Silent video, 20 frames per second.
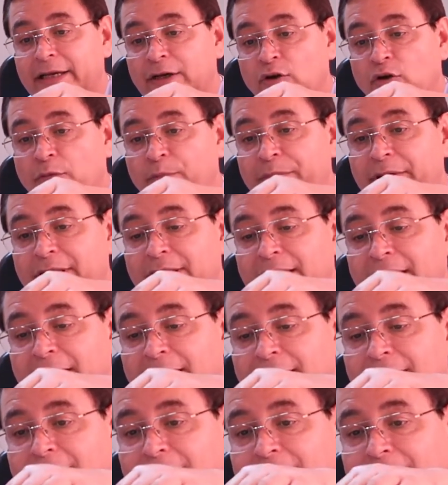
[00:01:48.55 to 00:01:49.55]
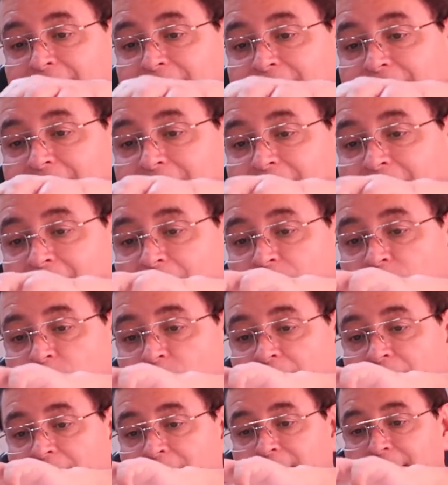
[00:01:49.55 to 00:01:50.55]
copita de
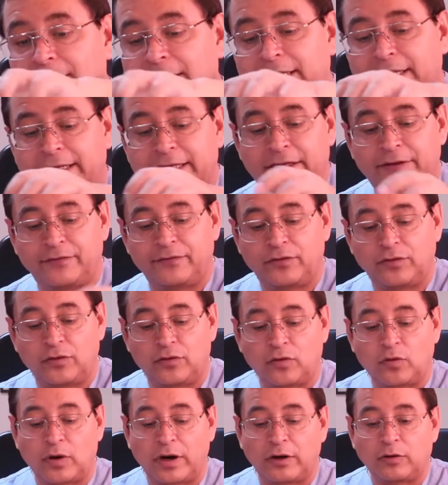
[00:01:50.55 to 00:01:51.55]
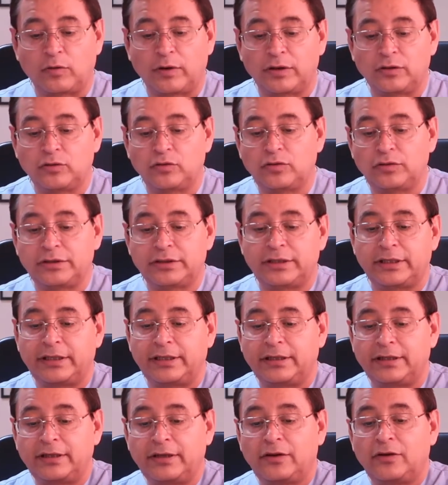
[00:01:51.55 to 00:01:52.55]
agua de grifo o agua dulce,